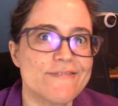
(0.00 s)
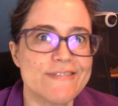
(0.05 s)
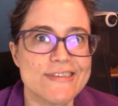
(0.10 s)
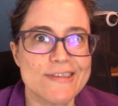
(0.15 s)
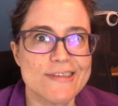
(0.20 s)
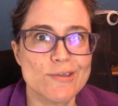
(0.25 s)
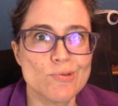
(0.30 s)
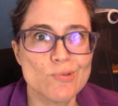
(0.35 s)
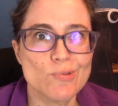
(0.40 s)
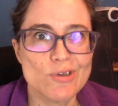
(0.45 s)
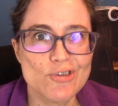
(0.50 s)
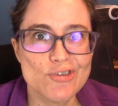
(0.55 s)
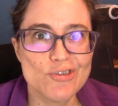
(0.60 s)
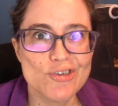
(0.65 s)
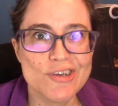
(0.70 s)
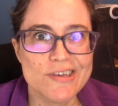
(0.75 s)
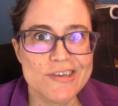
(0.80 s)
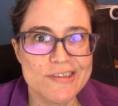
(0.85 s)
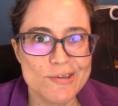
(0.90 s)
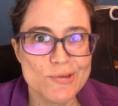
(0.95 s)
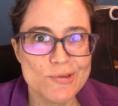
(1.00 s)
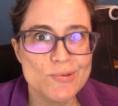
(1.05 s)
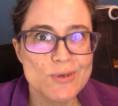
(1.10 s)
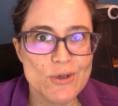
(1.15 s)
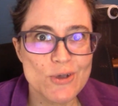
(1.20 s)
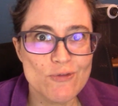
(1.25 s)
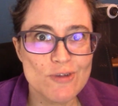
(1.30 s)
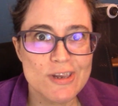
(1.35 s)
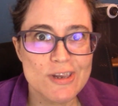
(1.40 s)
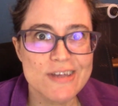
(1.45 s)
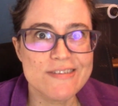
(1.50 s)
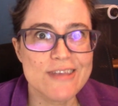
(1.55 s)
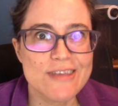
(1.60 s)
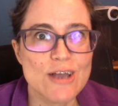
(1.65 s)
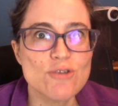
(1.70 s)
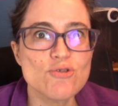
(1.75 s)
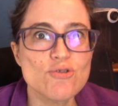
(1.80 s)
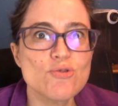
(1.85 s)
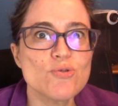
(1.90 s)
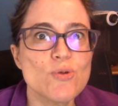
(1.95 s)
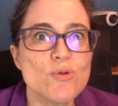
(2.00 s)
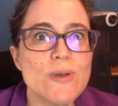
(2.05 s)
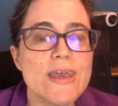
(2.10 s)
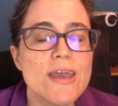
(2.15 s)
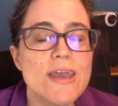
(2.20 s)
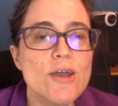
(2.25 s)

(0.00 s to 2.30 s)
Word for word: vai ser duas dicas em um que eu vou lançar junto,